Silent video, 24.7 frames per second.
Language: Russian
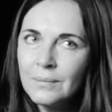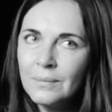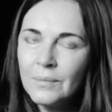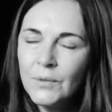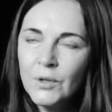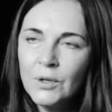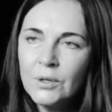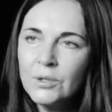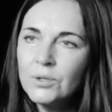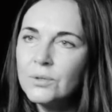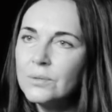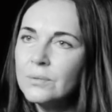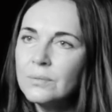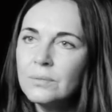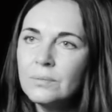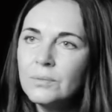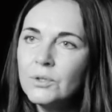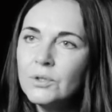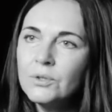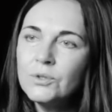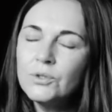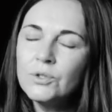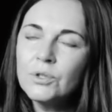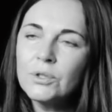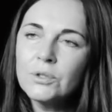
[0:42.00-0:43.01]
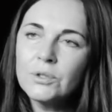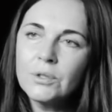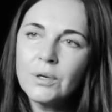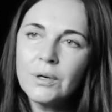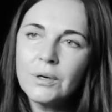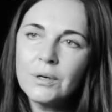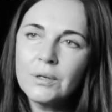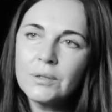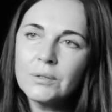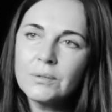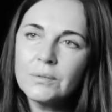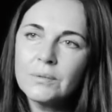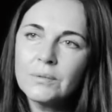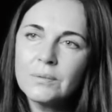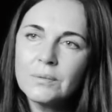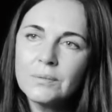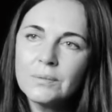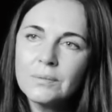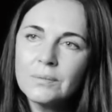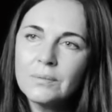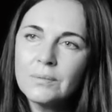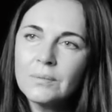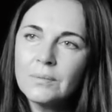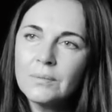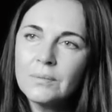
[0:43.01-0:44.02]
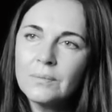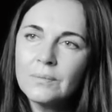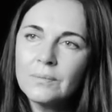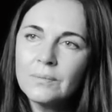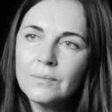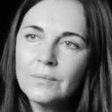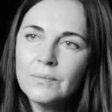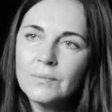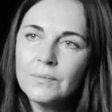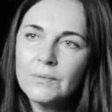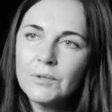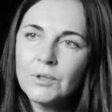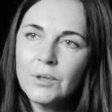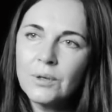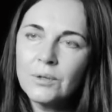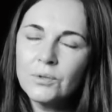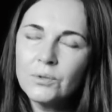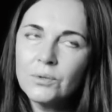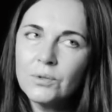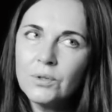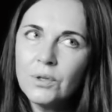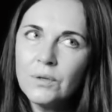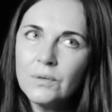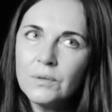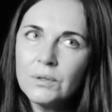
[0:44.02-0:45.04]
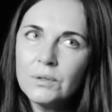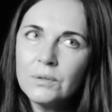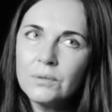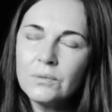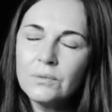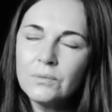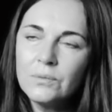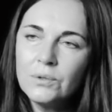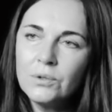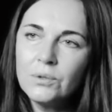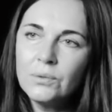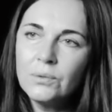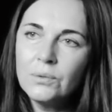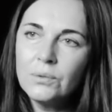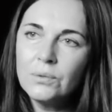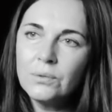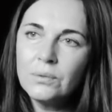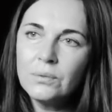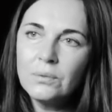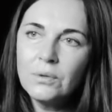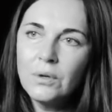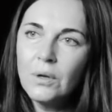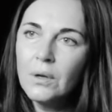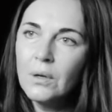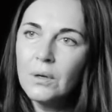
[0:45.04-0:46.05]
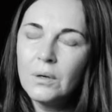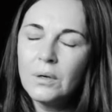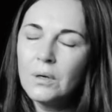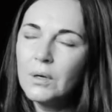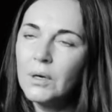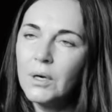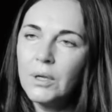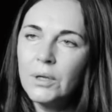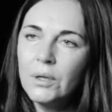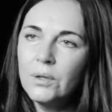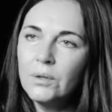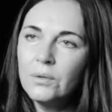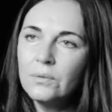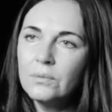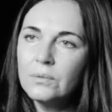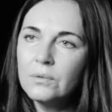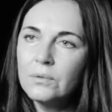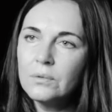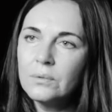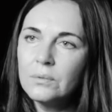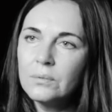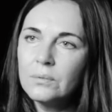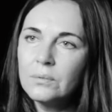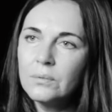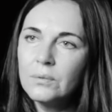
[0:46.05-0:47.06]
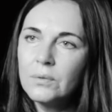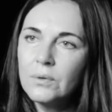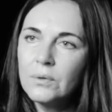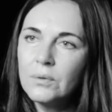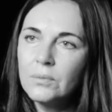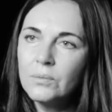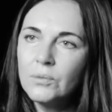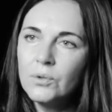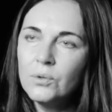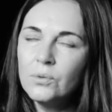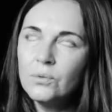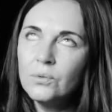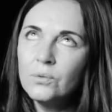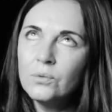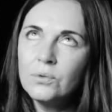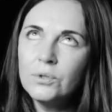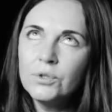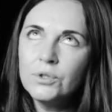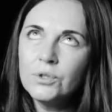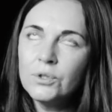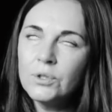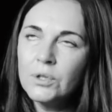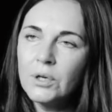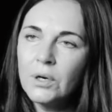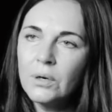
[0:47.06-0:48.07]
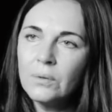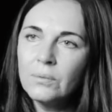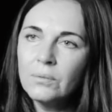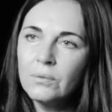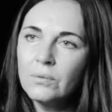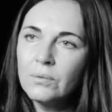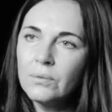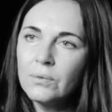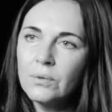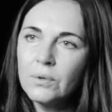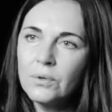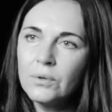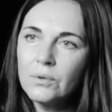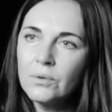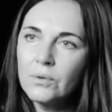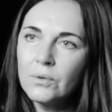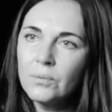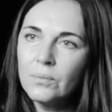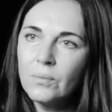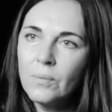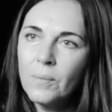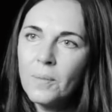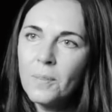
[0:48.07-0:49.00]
Мне, мне сейчас хорошо. Скажут, наверное, врет. А я не вру. Мне очень комфортно.